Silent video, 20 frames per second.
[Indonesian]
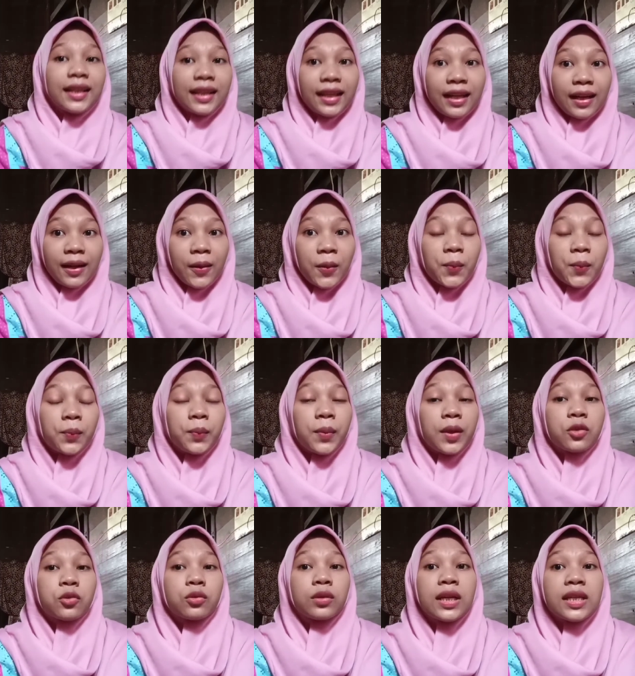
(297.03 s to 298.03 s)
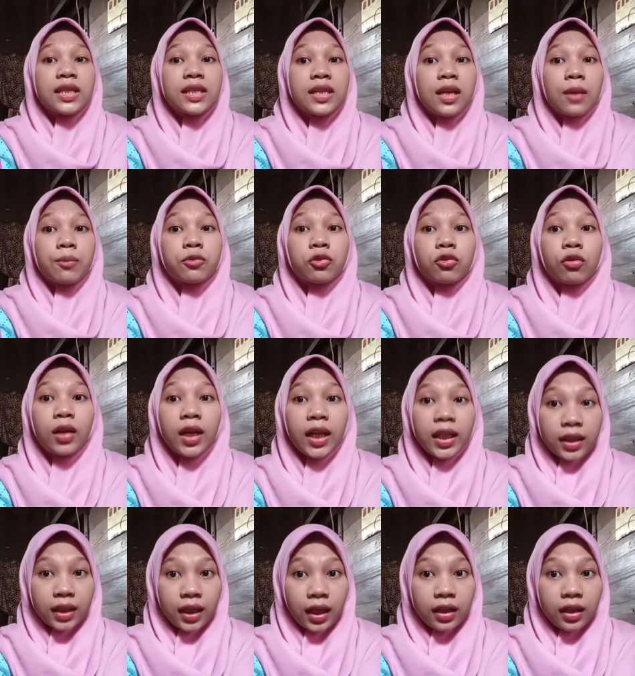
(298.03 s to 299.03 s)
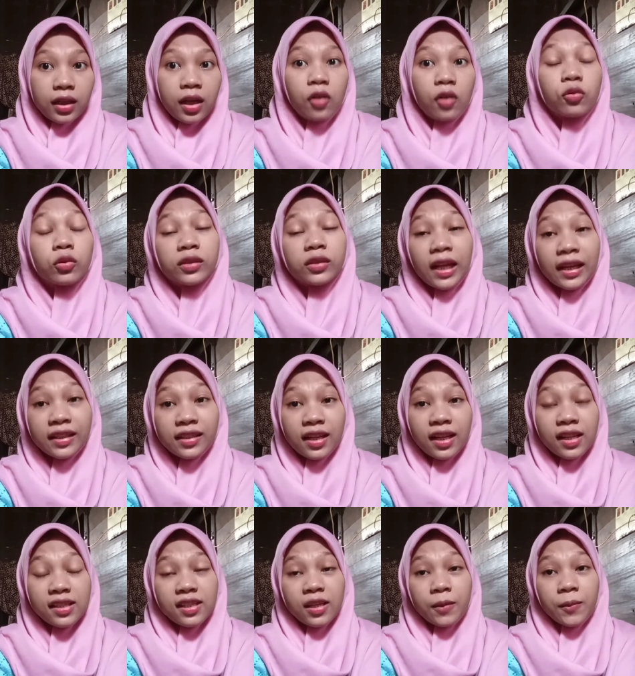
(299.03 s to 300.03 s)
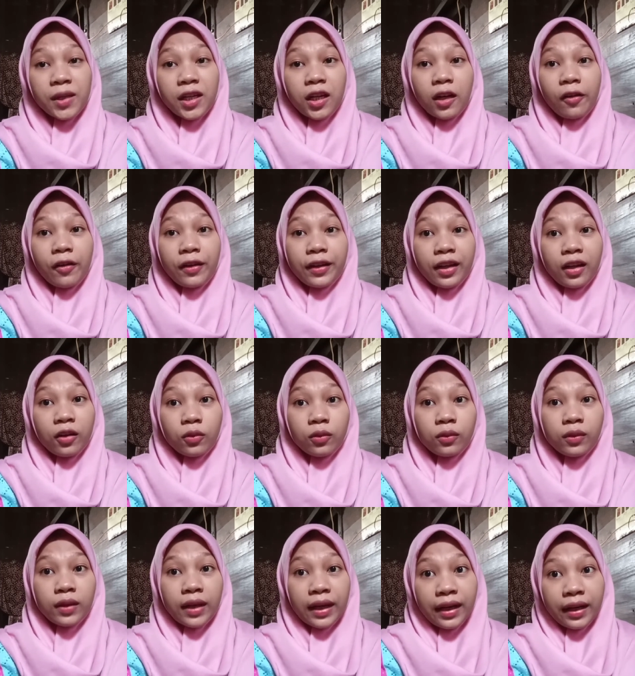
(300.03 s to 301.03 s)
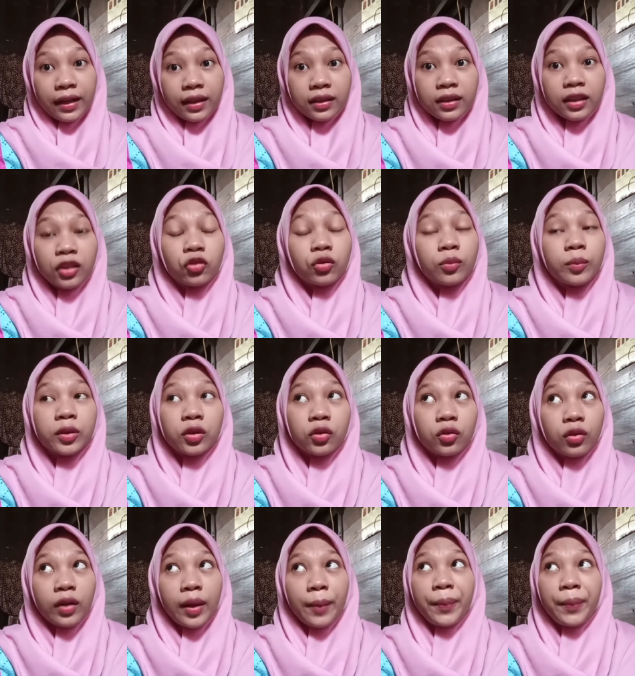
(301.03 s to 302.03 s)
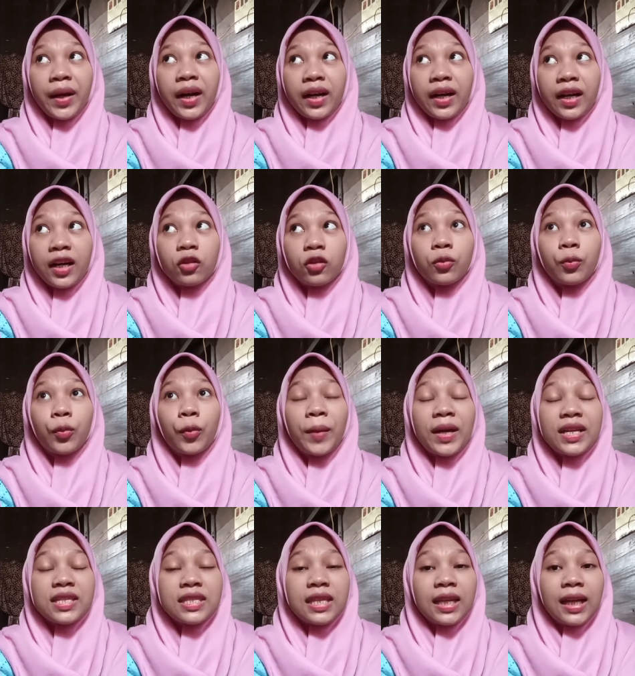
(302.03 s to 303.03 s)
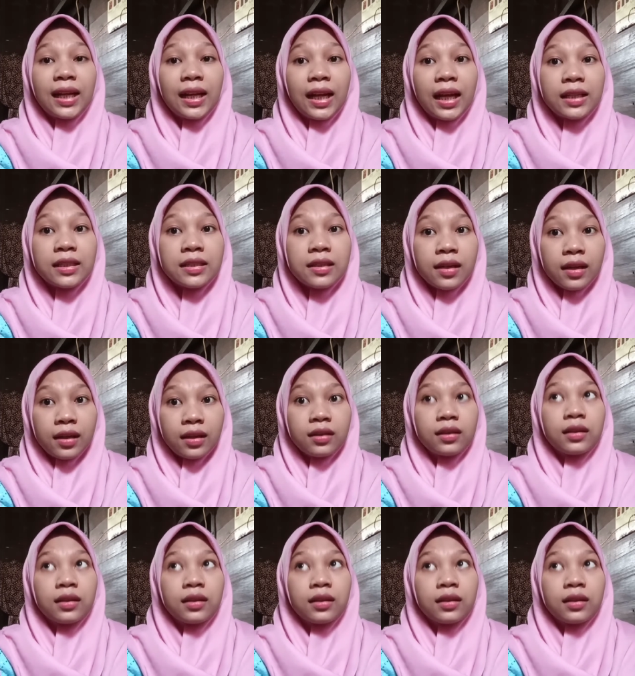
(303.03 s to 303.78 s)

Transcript: nah pas sudah siap sholat kan aku tanya lah sama kawan aku kan itu betul apa enggak aku memastikan aja